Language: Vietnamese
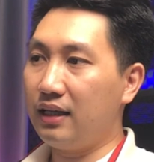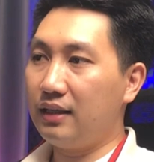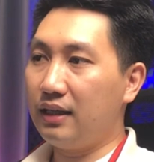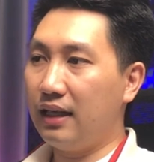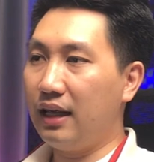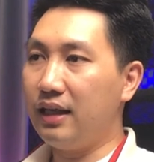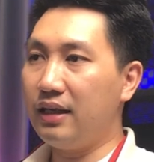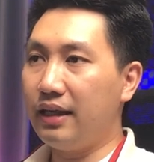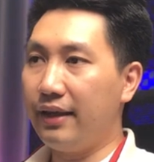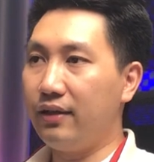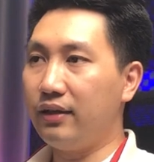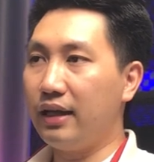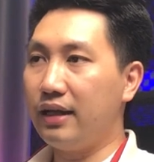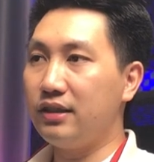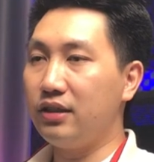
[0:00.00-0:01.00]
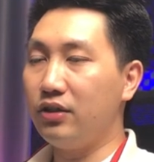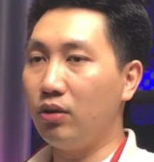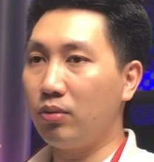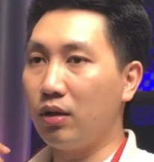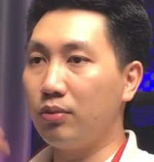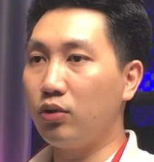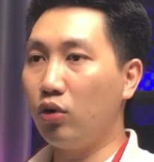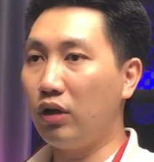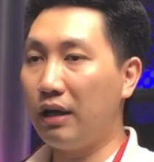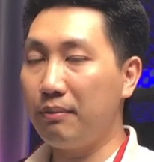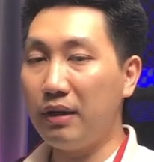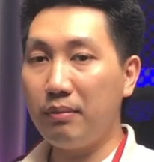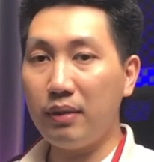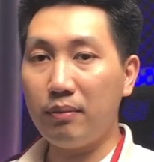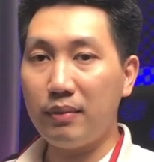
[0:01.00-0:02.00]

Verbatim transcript: thì anh chị có thể sử dụng công cụ là Mimic